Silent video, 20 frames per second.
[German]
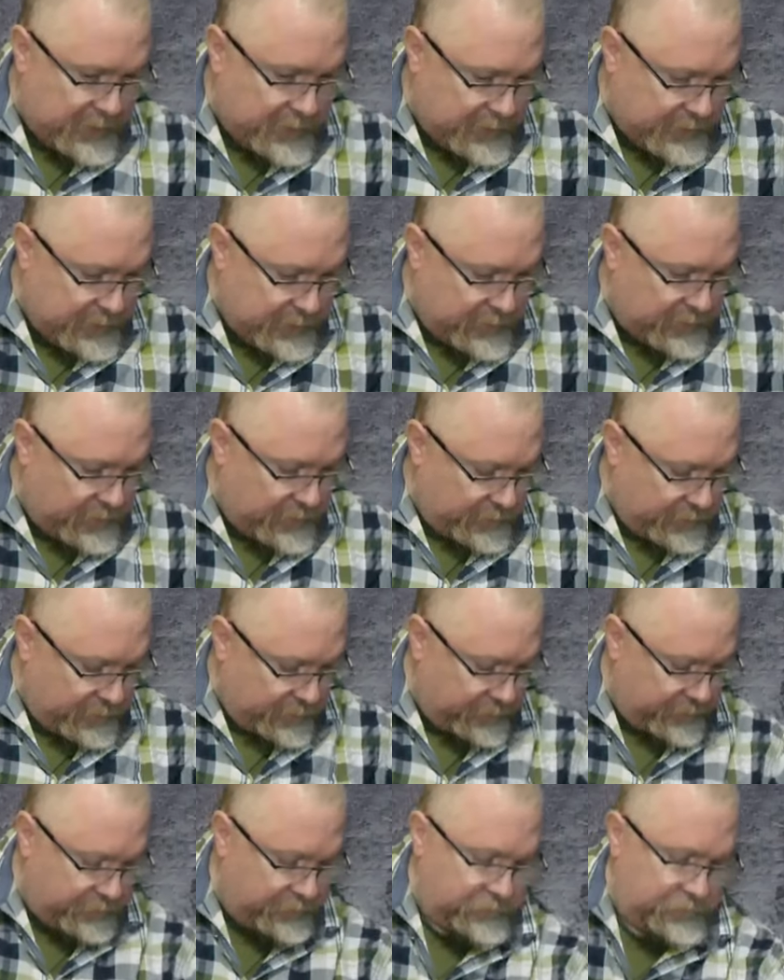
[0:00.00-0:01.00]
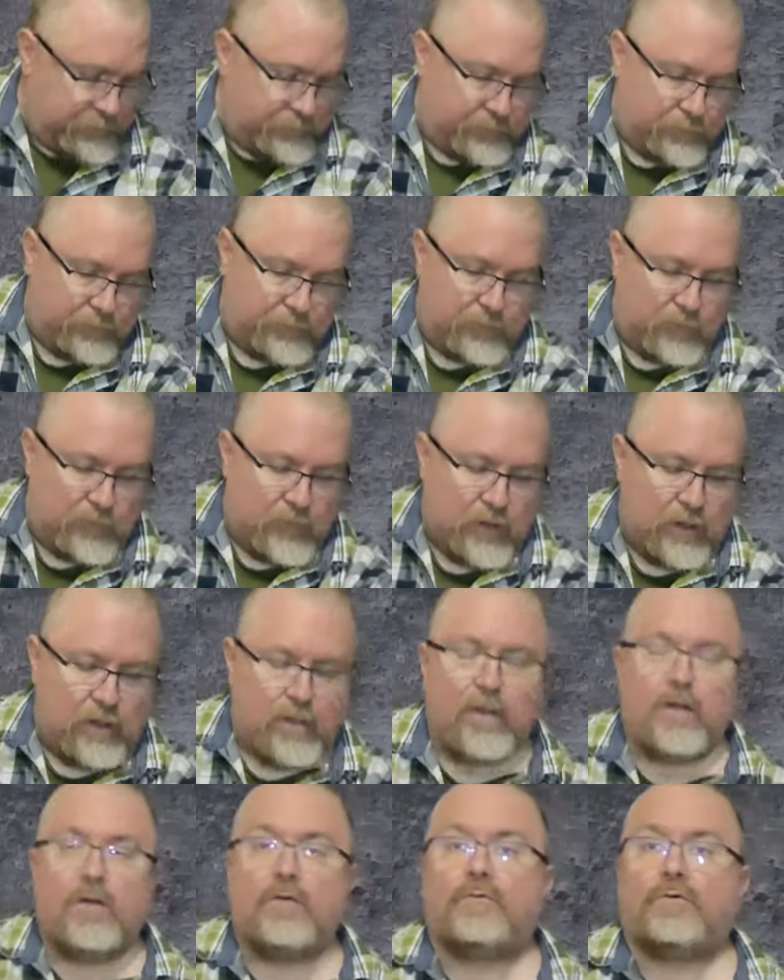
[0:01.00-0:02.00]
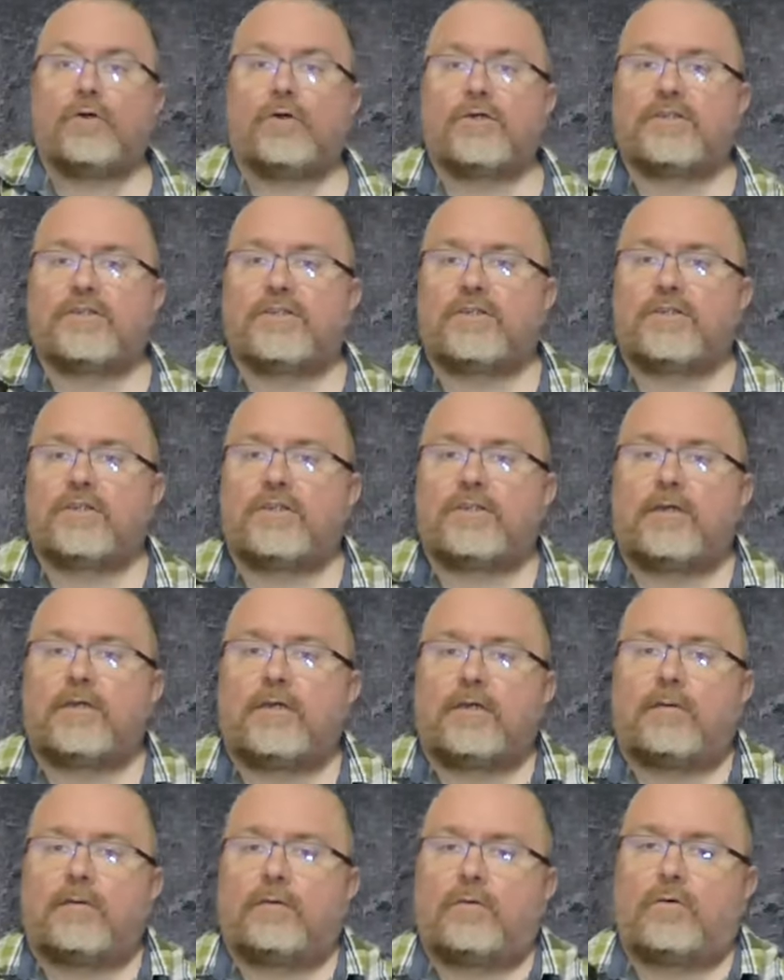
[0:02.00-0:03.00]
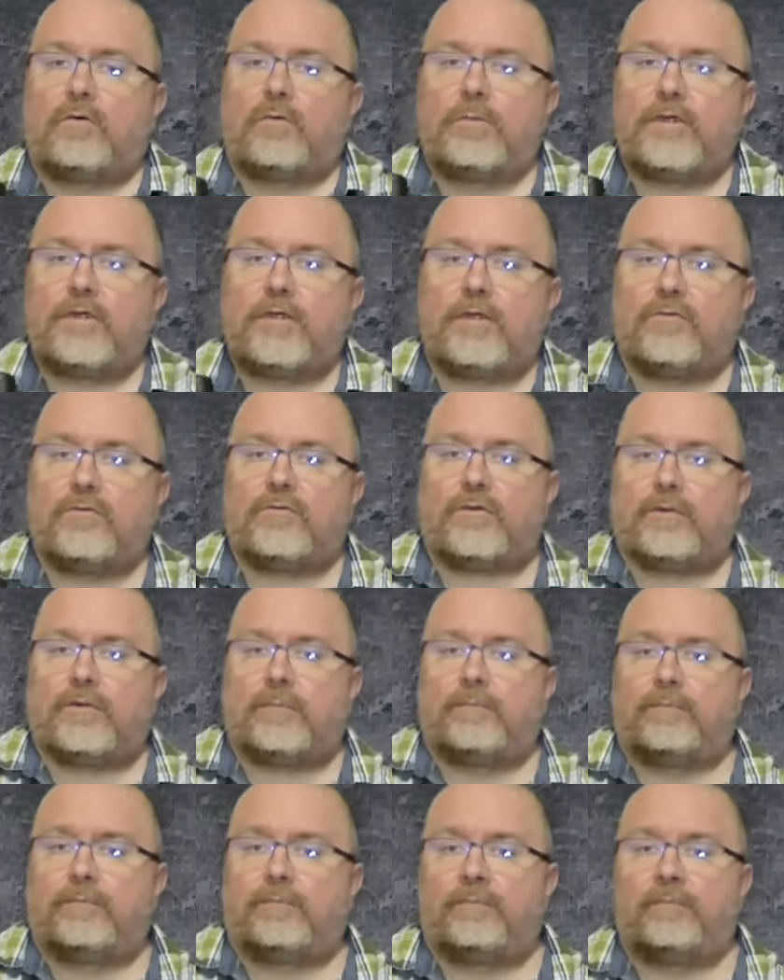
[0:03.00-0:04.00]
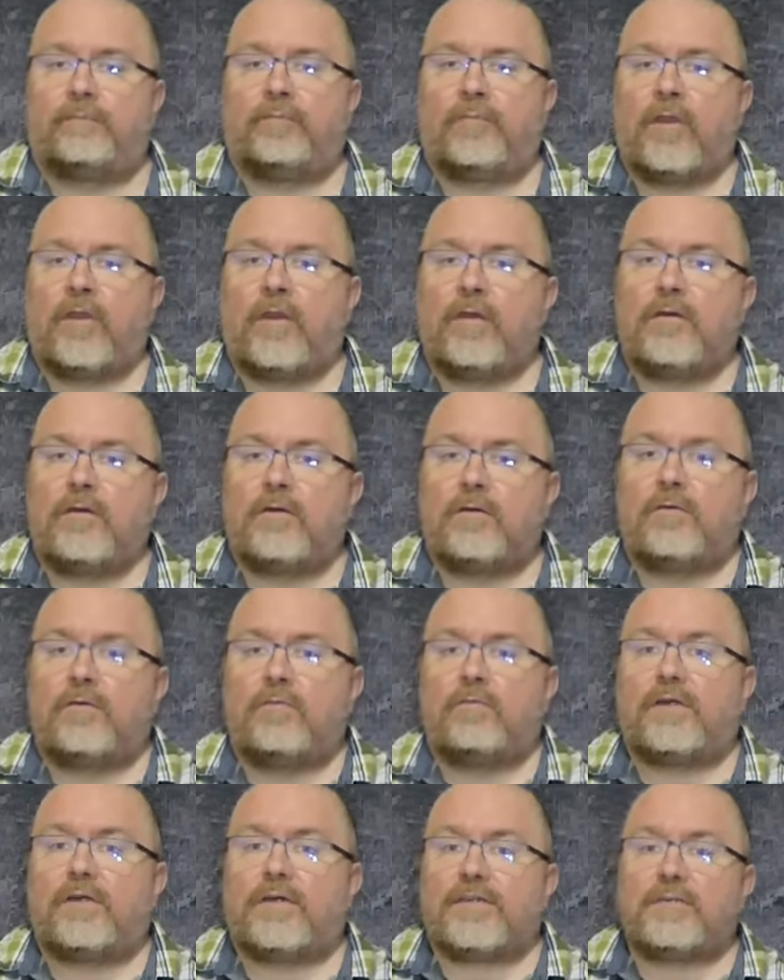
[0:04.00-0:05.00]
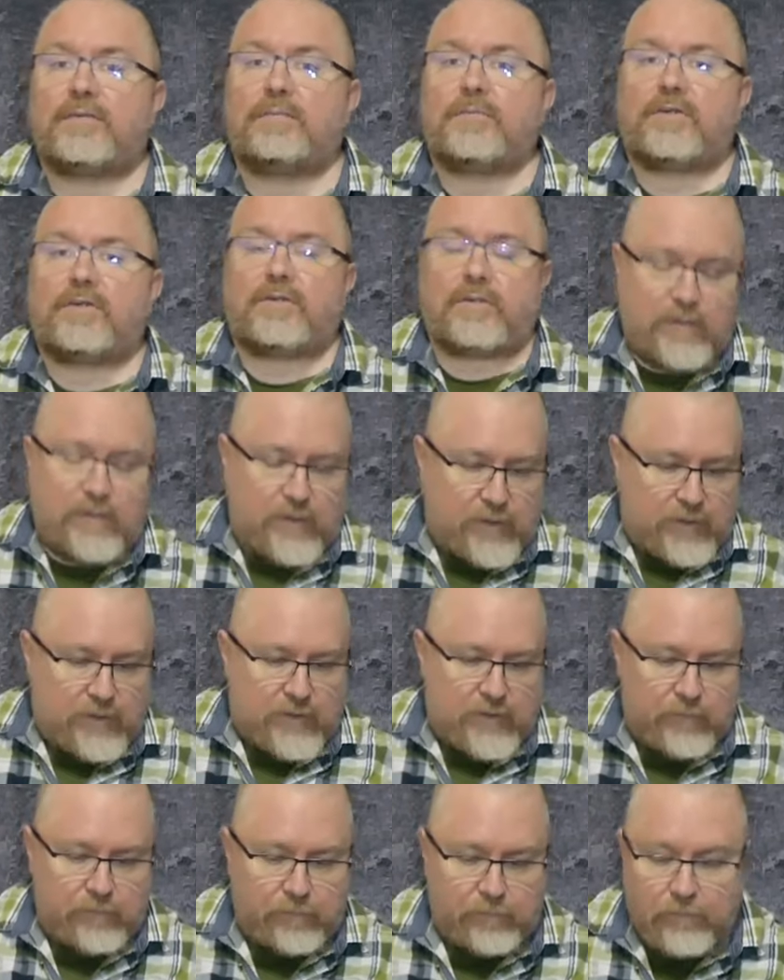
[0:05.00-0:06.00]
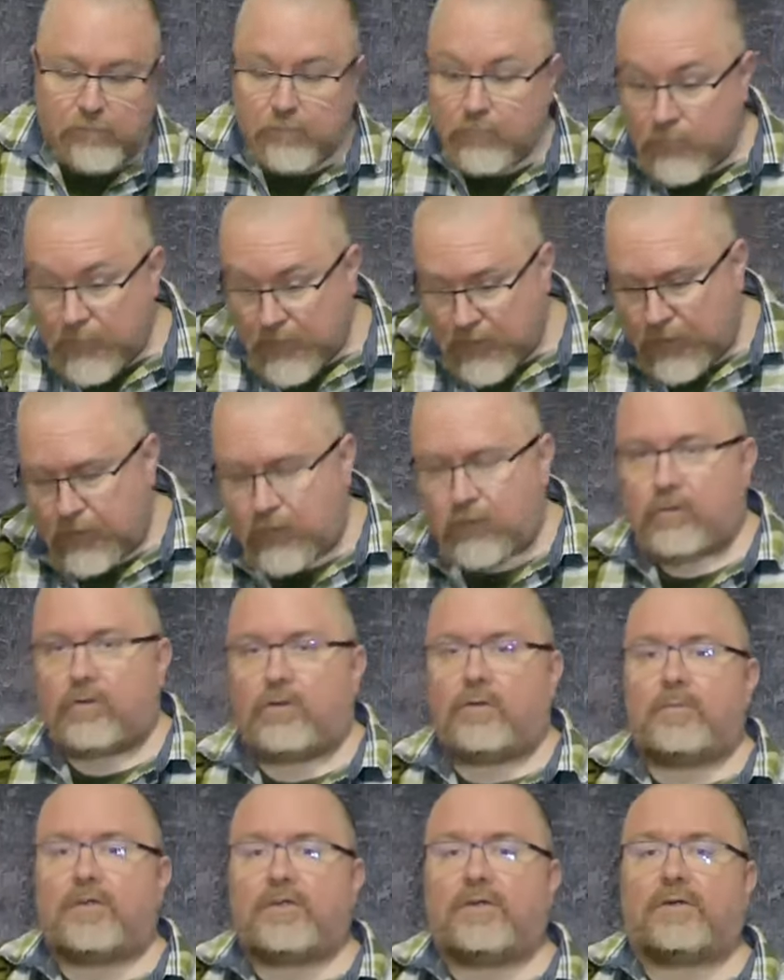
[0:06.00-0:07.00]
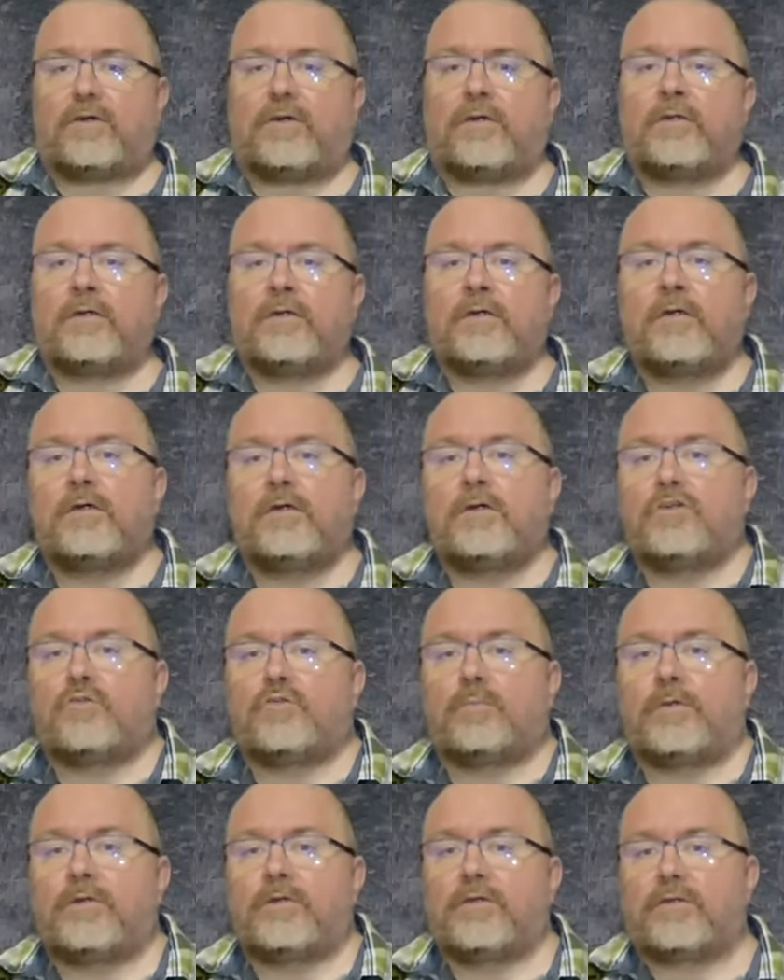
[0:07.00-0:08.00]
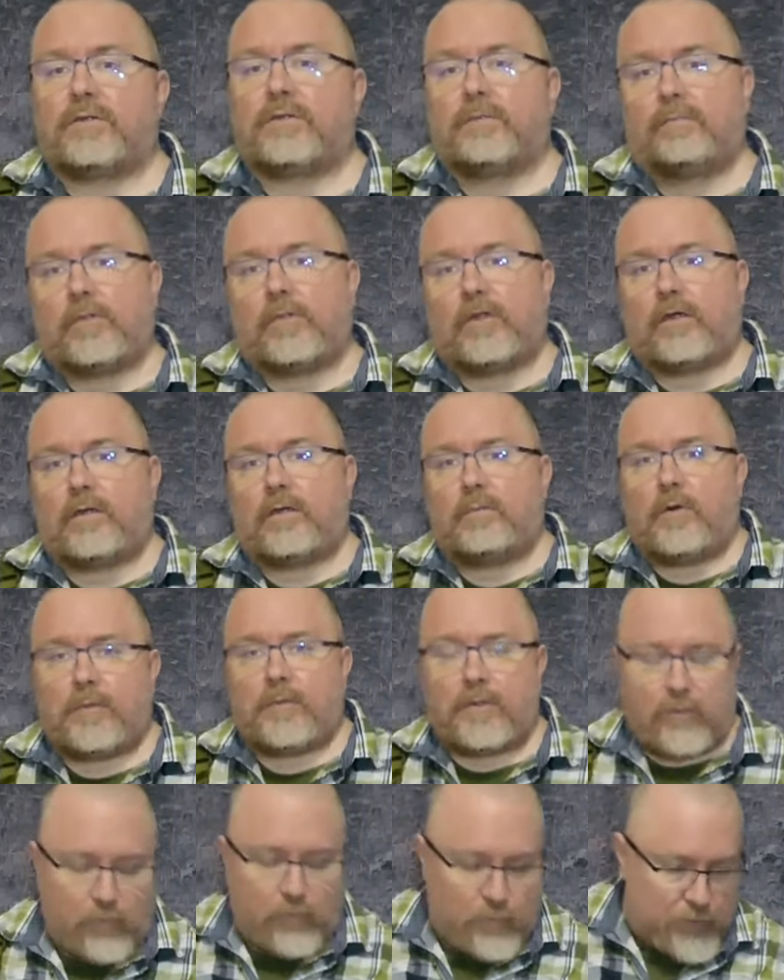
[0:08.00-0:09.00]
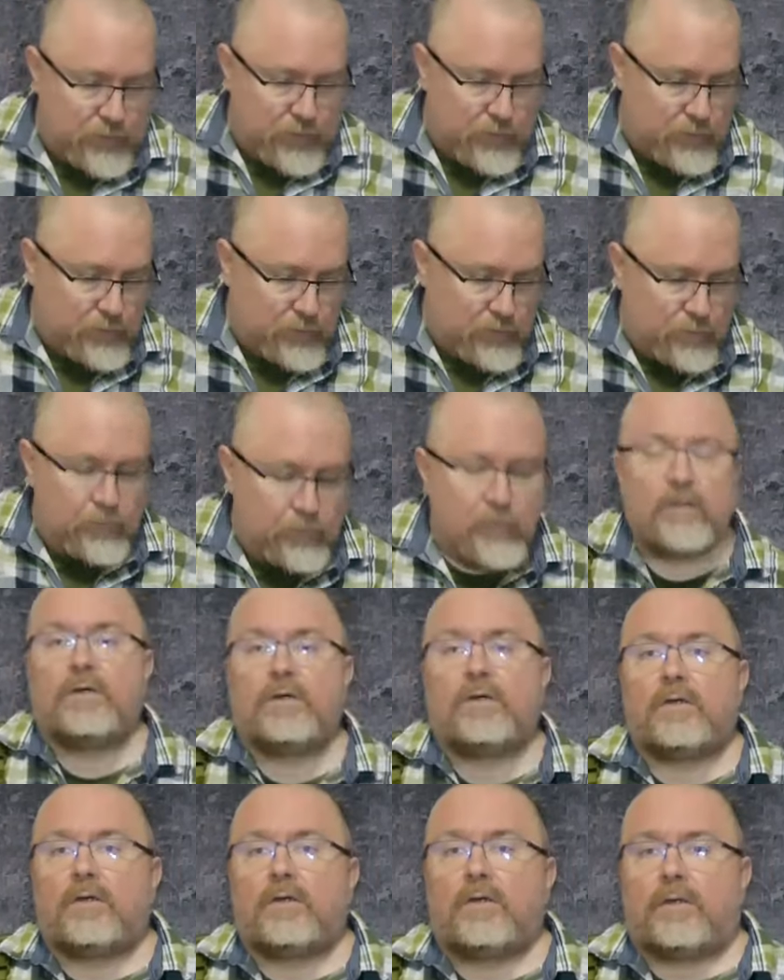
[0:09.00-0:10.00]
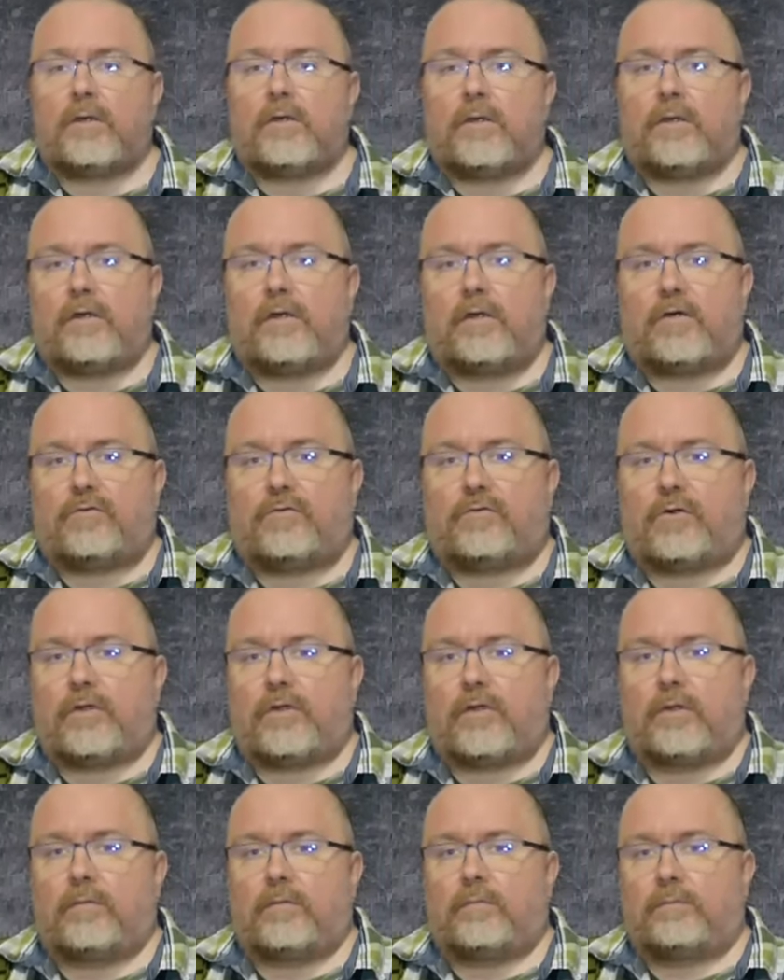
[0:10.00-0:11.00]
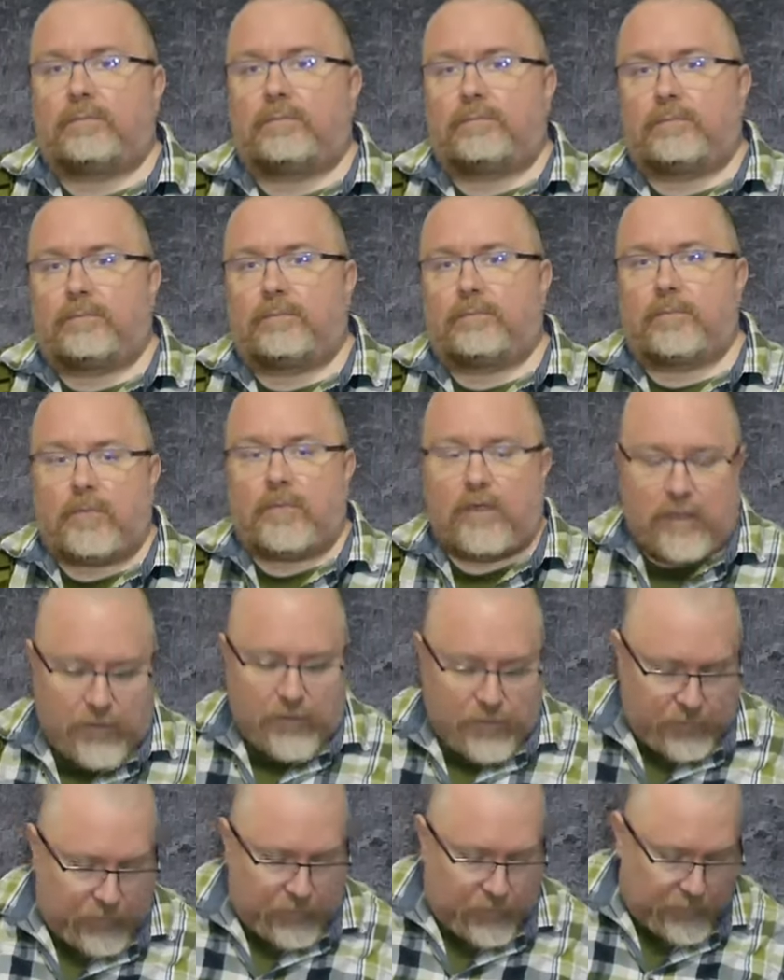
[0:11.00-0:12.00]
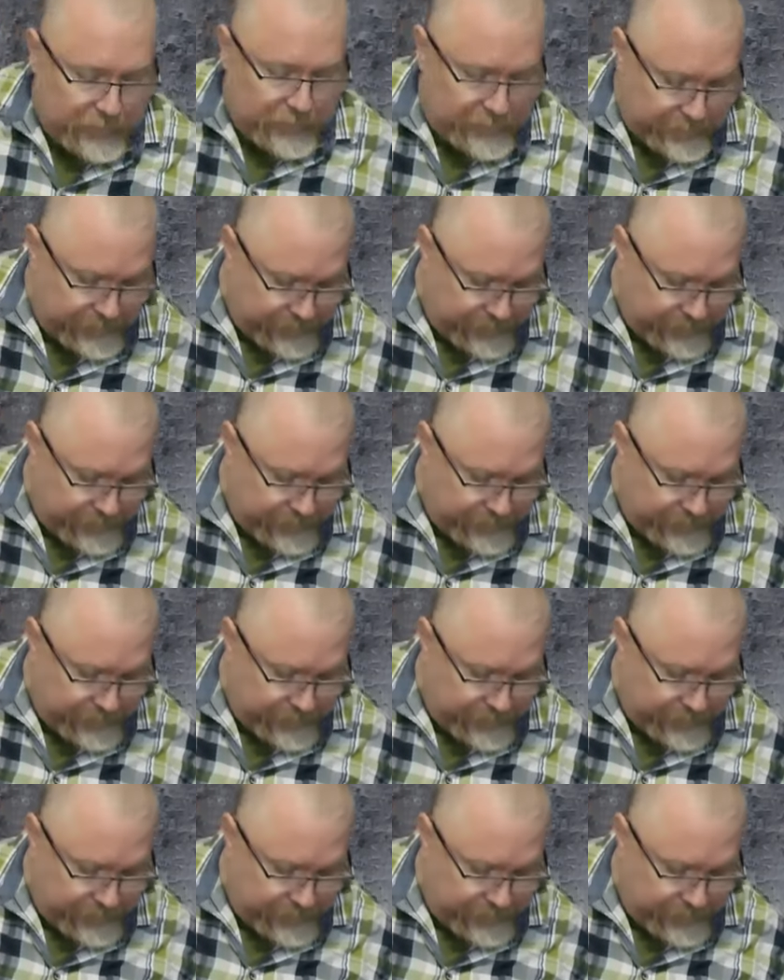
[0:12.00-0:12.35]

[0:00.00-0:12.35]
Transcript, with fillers: Handgriff verkürze ich das Sling um die Hälfte. Wie das im Detail geht, zeige ich euch im Detail. Sprich, da gehen wir mal nochmal in der Folge näher ran.